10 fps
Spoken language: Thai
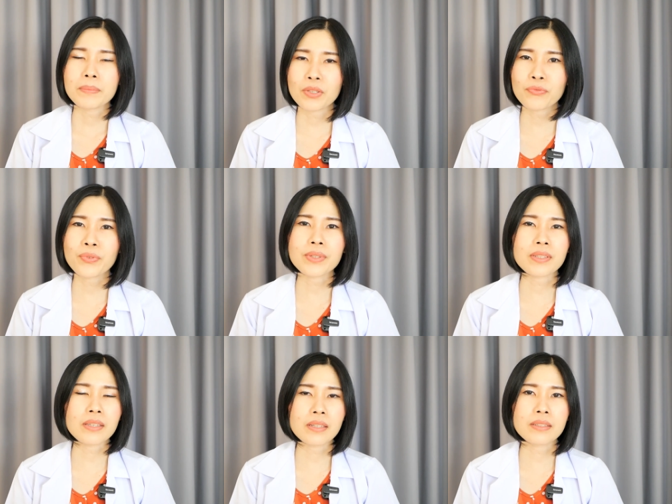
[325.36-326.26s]
มีมีฝุ่น
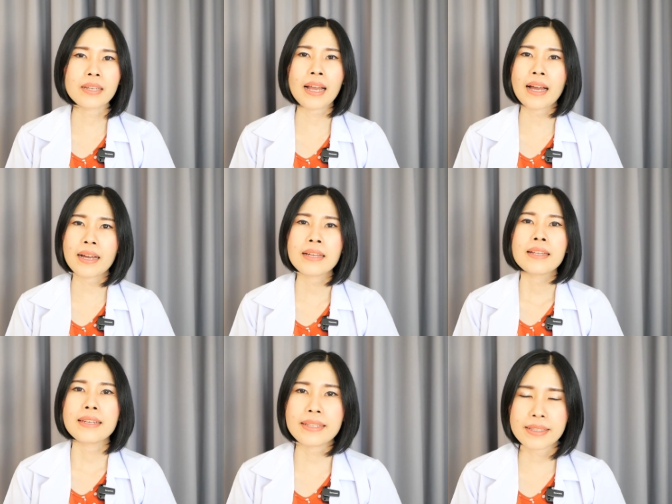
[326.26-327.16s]
เยอะ ๆ นะคะ
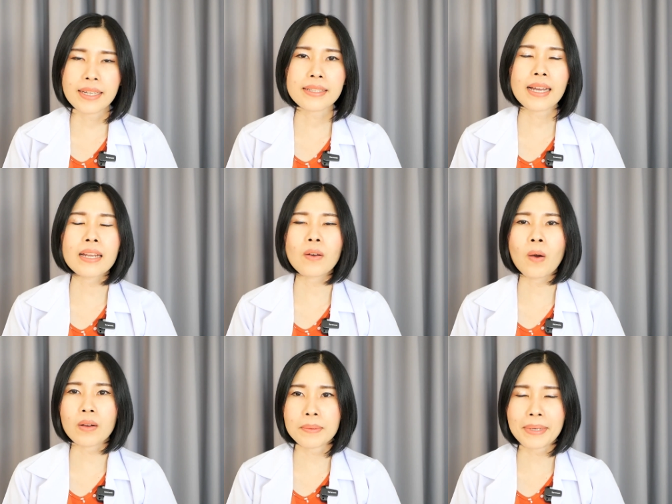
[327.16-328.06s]
หลีกเลี่ยงการอ
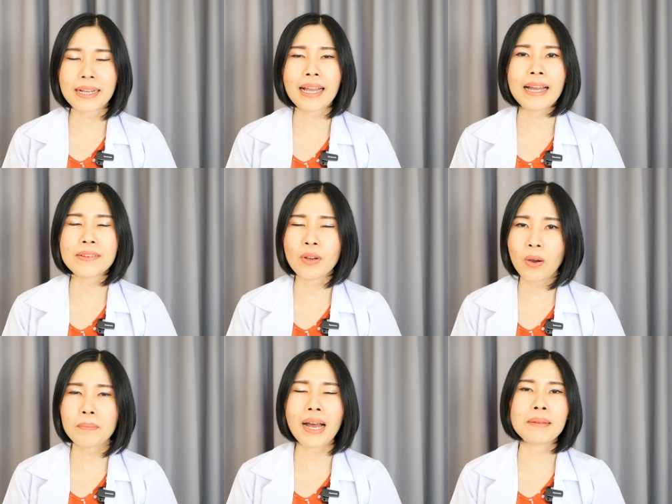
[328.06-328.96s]
อกกำลังกายน
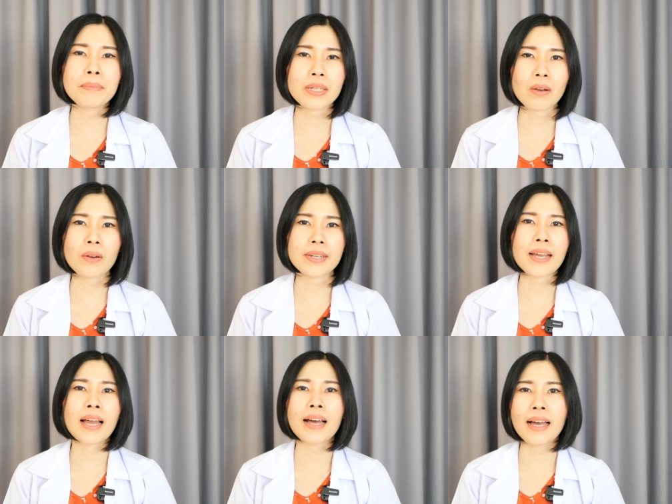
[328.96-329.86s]
อกบ้านไปก่อน
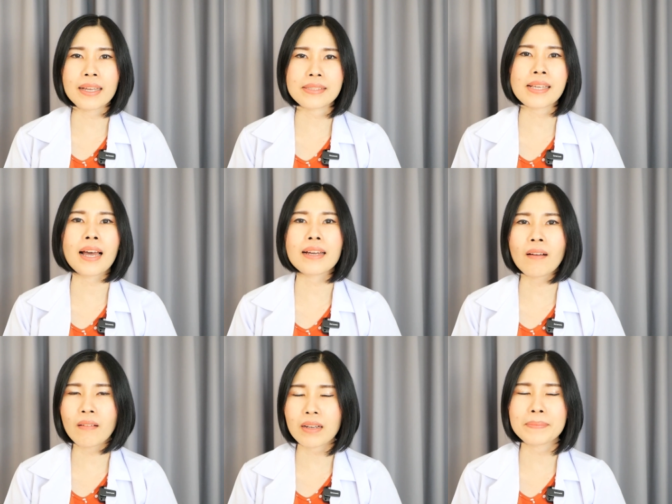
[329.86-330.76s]
นะคะ อาจจะ
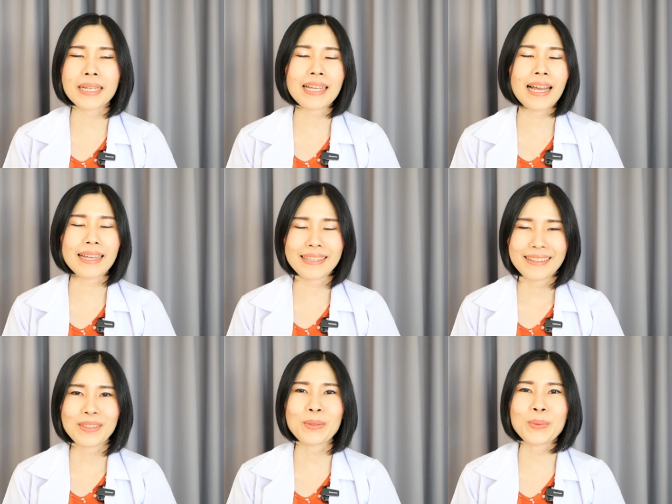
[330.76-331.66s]
ออกกำลังกาย
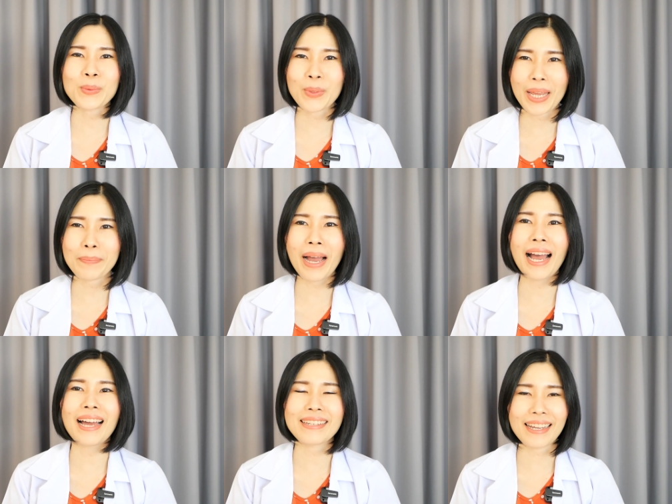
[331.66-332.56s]
อยู่ใน
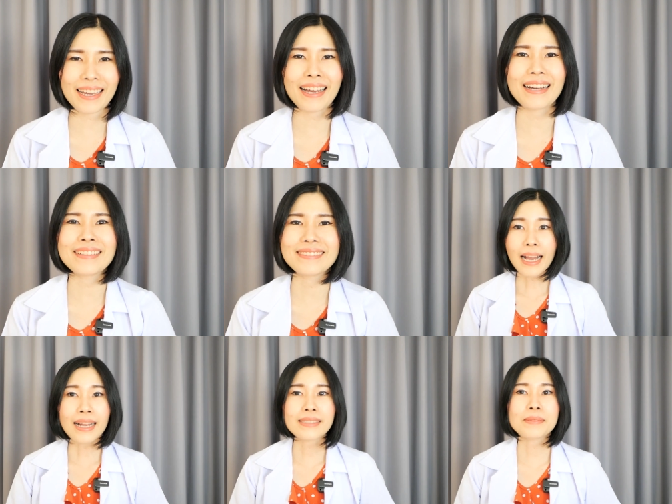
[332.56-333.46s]
บ้านนะคะ
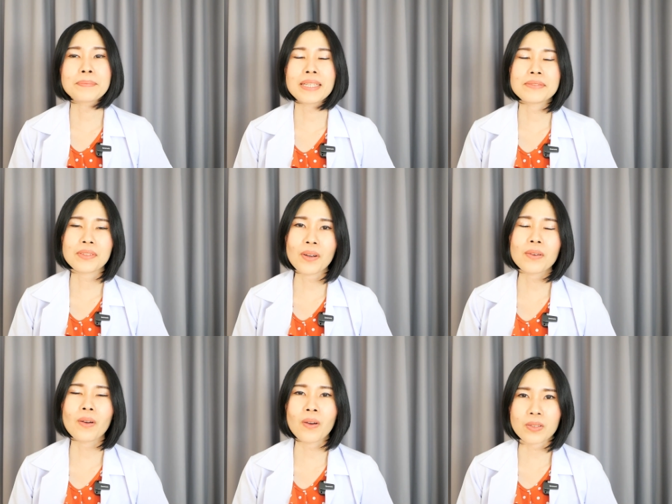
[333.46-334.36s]
ถ้าจำเป็นต้อ
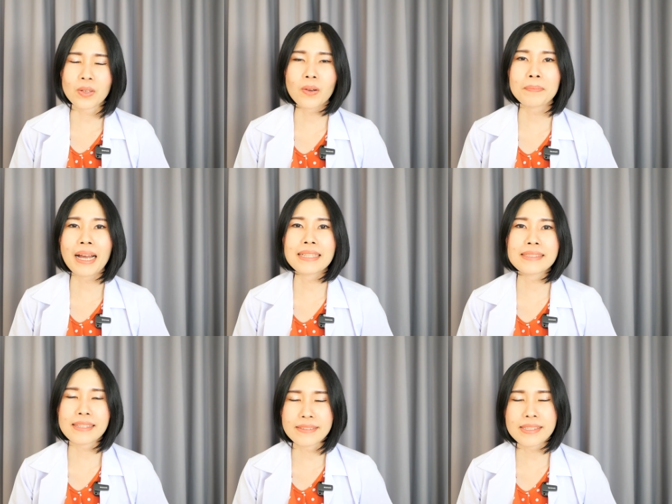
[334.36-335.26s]
งออกนอกบ้าน
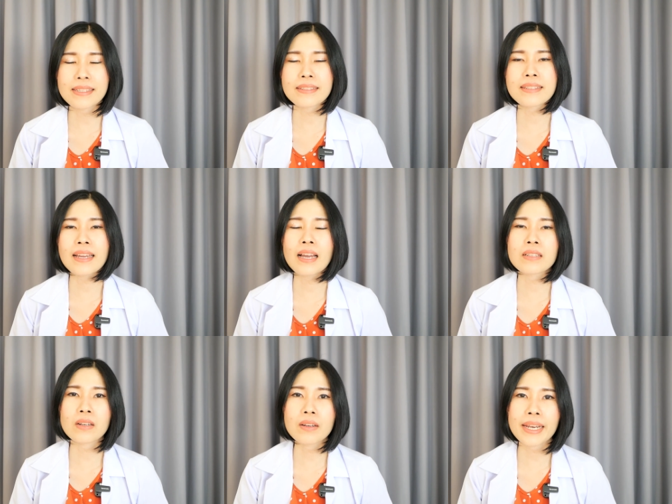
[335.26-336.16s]
จริง ๆนะคะ
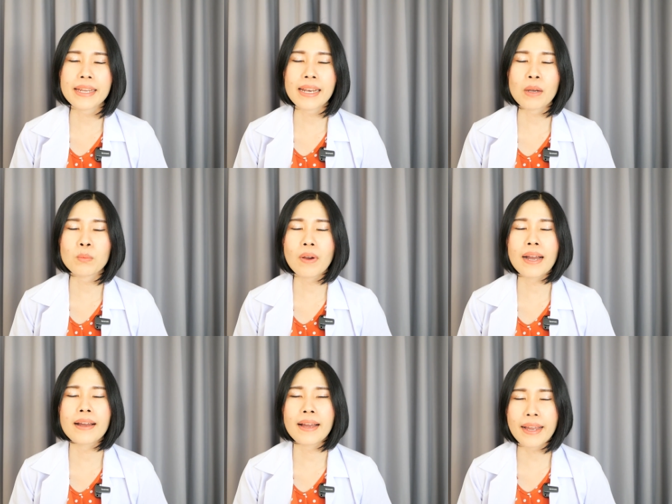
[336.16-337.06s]
ก็แนะนำ
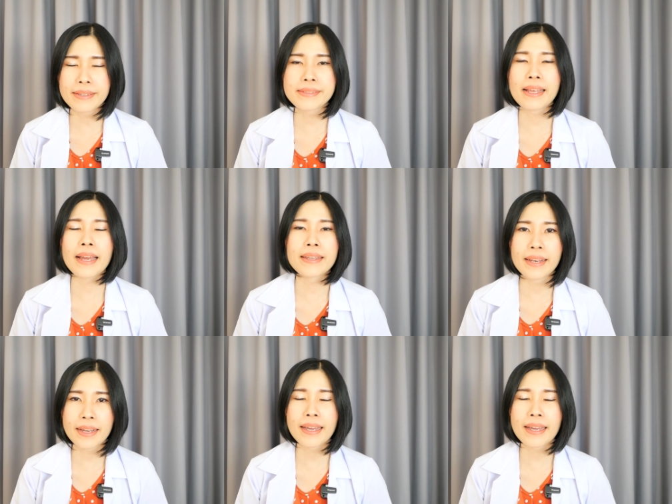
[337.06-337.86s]
ว่าให้ใส่ห